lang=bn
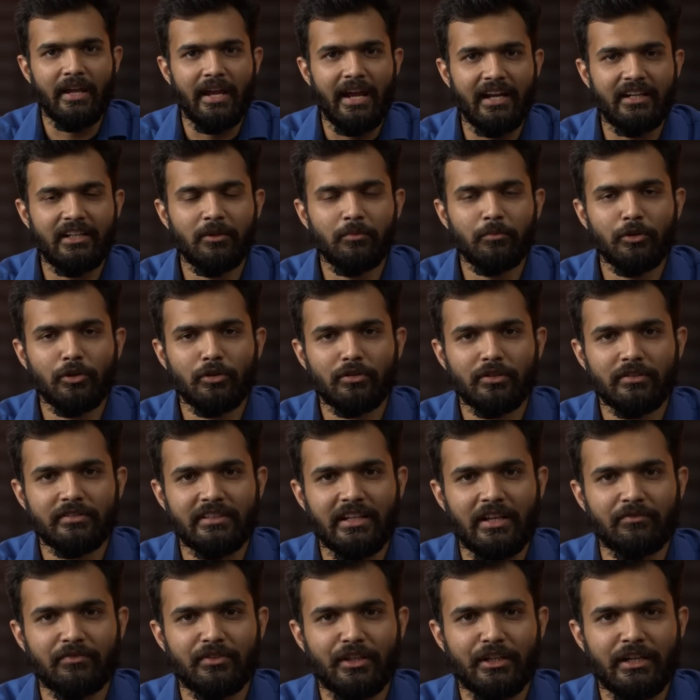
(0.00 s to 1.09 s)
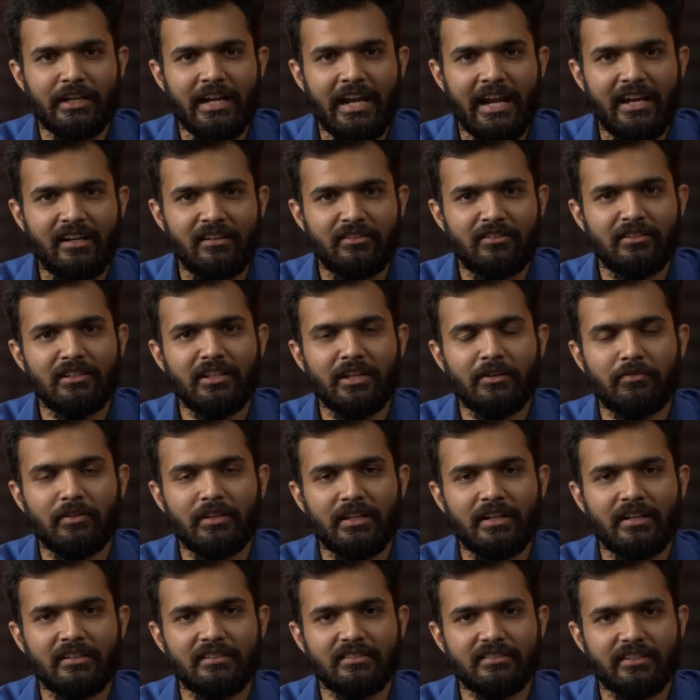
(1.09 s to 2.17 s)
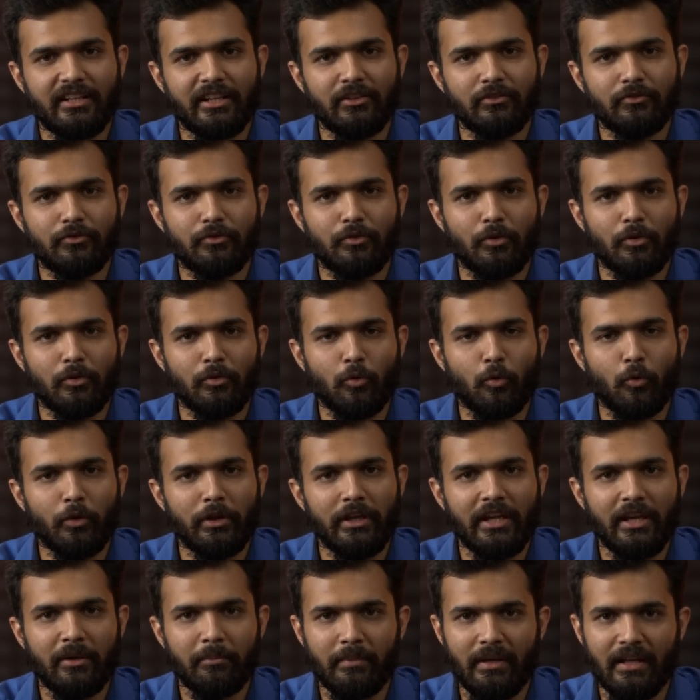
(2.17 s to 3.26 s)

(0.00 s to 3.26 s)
এটি মূলত স্যামসাংয়ের এন্ট্রি লেভেলের জেন ফোর ওইএম